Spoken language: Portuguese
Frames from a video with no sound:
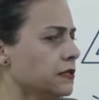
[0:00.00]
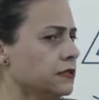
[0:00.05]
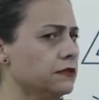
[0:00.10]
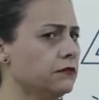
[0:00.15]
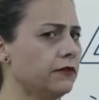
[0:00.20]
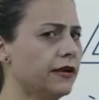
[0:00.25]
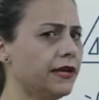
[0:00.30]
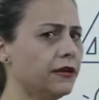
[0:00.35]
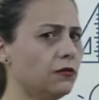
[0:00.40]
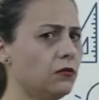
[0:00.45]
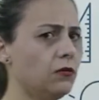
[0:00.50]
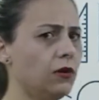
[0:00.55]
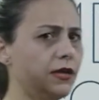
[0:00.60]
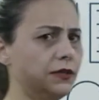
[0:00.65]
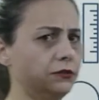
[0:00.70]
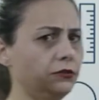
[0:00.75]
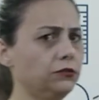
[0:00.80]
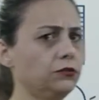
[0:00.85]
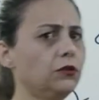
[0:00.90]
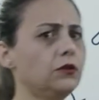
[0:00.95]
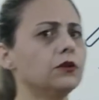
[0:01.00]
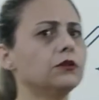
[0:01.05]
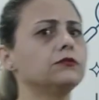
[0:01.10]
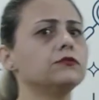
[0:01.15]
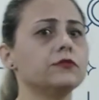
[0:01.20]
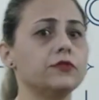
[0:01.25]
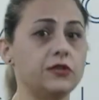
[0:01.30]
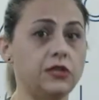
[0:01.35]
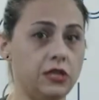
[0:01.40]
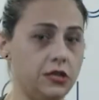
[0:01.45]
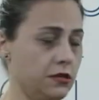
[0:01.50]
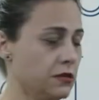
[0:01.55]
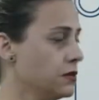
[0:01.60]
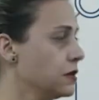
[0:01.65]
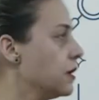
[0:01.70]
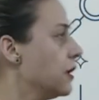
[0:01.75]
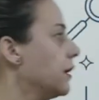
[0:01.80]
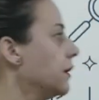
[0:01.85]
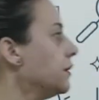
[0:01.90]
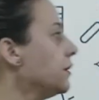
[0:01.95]
não era o ano todo? Sim,
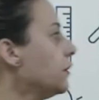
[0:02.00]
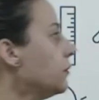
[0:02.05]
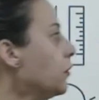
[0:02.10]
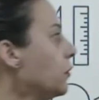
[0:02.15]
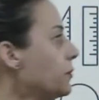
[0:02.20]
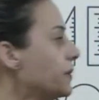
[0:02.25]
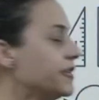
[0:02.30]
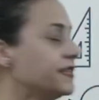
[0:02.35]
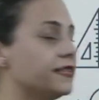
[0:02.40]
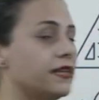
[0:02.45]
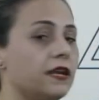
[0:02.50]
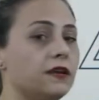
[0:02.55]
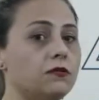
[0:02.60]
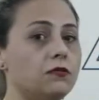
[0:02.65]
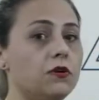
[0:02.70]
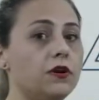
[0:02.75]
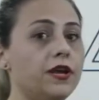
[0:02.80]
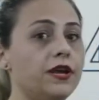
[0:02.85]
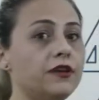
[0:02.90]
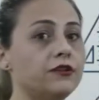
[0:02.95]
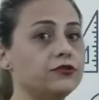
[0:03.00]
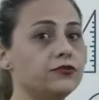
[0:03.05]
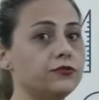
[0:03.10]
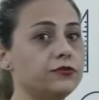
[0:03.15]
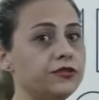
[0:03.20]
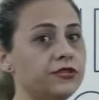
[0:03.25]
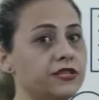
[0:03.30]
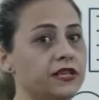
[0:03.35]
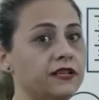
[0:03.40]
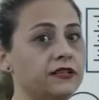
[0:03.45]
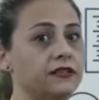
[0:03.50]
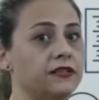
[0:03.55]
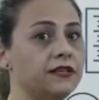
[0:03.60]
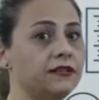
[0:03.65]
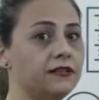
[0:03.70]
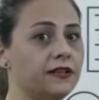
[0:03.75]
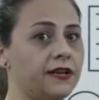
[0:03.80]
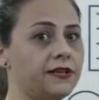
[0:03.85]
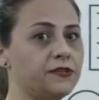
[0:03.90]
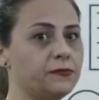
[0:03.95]
e eu comecei com o reajuste de
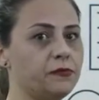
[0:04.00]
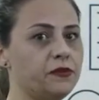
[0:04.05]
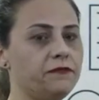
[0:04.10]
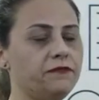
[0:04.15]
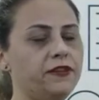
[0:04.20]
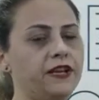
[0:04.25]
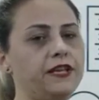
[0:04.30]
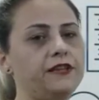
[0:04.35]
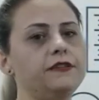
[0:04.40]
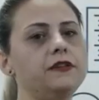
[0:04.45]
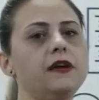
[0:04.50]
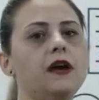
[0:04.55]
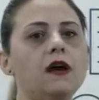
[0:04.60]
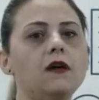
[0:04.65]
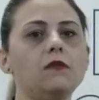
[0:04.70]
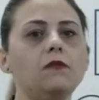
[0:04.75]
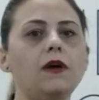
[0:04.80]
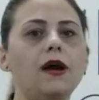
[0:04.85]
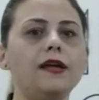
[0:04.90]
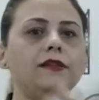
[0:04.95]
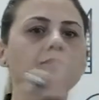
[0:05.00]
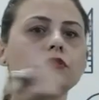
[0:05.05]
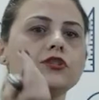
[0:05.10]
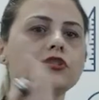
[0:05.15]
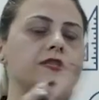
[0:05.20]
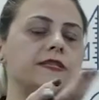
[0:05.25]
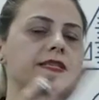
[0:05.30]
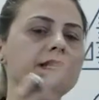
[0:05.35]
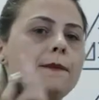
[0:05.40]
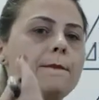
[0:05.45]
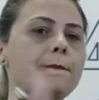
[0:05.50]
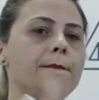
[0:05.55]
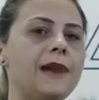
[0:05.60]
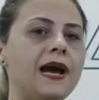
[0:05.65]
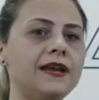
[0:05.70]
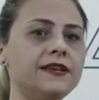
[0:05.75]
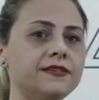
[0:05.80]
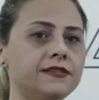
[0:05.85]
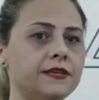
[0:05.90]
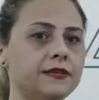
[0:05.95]
trás para frente, a, a notícia
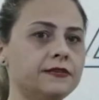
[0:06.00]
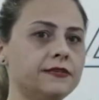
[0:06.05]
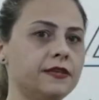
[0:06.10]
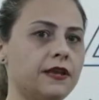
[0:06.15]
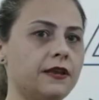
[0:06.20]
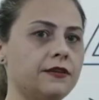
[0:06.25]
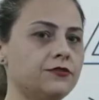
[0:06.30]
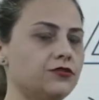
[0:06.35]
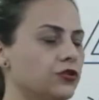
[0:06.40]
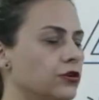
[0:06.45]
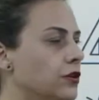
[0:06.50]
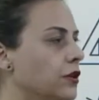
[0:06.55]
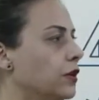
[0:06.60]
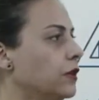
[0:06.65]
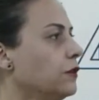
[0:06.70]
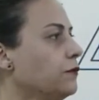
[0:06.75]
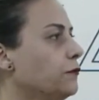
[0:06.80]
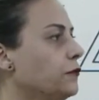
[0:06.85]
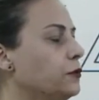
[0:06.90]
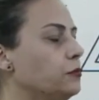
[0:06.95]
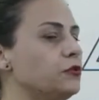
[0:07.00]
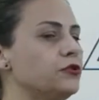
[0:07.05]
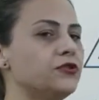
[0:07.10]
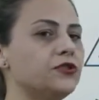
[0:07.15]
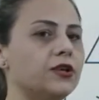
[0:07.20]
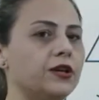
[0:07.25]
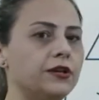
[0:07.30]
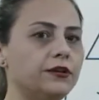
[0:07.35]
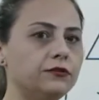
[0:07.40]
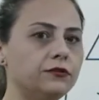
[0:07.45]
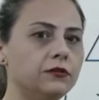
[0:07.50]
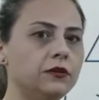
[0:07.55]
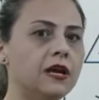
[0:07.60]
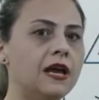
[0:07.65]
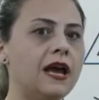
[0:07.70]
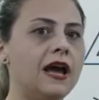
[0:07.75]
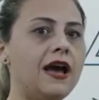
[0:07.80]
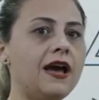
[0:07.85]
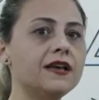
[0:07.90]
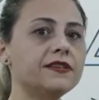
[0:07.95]
mais recente e fui buscando
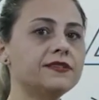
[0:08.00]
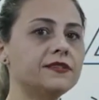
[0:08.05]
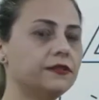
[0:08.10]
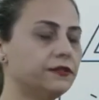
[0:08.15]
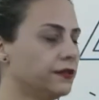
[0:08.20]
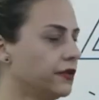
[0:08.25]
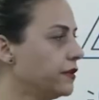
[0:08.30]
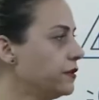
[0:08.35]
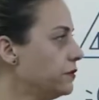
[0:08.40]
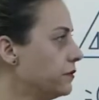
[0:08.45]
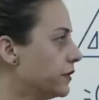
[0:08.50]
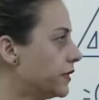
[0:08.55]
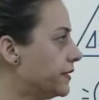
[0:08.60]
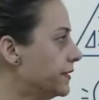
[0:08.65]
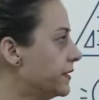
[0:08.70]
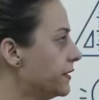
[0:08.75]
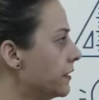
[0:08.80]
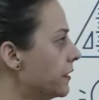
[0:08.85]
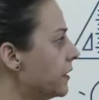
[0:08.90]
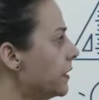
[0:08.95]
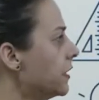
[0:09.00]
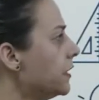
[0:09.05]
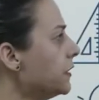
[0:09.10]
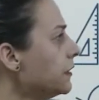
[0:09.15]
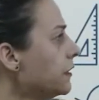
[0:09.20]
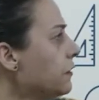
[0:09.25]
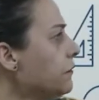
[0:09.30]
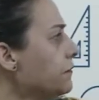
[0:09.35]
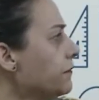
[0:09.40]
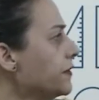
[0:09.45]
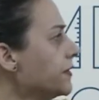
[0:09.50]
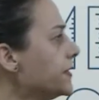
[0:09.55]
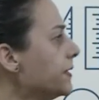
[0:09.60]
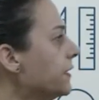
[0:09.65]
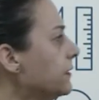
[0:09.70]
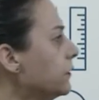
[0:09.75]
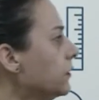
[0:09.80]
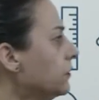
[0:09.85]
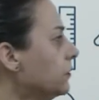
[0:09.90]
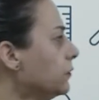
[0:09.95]
as anteriores. Então,
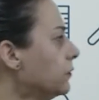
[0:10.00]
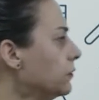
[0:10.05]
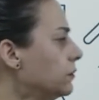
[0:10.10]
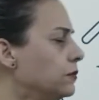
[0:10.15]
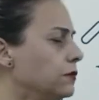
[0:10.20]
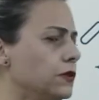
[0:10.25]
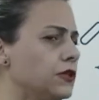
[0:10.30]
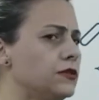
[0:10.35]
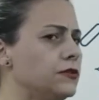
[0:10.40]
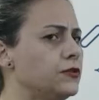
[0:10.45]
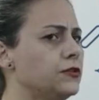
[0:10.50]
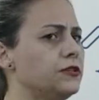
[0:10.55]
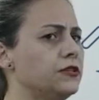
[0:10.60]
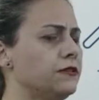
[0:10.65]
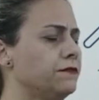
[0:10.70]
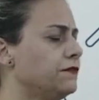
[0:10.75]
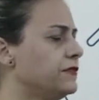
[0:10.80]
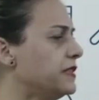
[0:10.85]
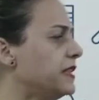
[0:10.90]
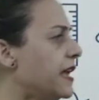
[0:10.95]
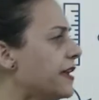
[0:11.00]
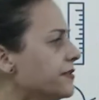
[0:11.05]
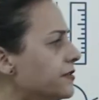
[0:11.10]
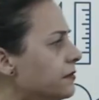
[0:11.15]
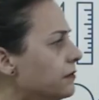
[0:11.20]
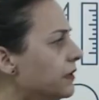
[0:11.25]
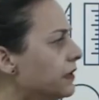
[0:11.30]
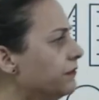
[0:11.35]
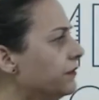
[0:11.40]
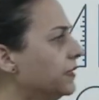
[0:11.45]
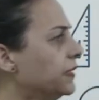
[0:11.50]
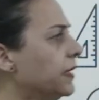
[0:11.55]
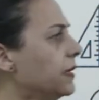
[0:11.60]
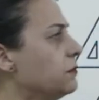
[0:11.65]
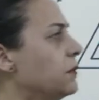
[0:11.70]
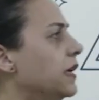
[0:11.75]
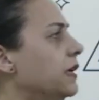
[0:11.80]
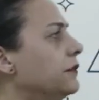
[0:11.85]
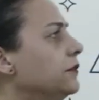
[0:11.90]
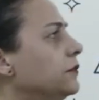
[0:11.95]
fazendo tudo isso, se fizesse um
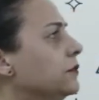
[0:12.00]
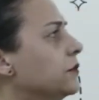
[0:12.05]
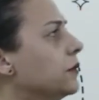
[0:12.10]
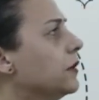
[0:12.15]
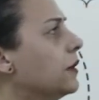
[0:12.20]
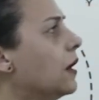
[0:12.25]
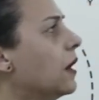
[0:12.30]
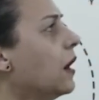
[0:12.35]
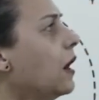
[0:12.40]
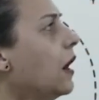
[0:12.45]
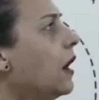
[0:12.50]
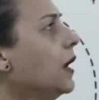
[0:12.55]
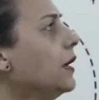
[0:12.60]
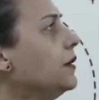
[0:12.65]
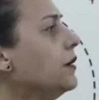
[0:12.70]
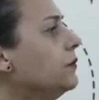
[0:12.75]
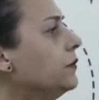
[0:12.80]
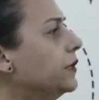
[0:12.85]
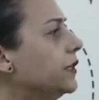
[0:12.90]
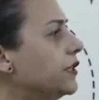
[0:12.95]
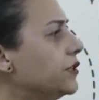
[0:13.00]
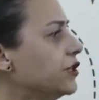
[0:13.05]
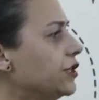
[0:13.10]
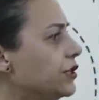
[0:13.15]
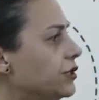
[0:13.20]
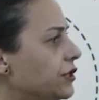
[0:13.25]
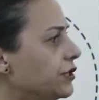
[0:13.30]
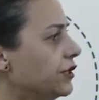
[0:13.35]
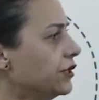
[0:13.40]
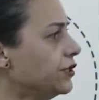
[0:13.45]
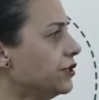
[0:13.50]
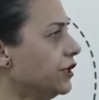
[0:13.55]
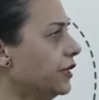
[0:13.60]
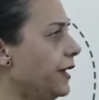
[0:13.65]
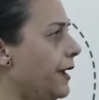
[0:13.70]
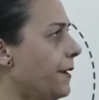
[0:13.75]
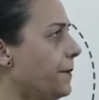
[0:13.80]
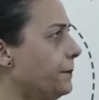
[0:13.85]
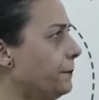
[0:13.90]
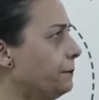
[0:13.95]
levantamento, olha onde a gente ia chegar.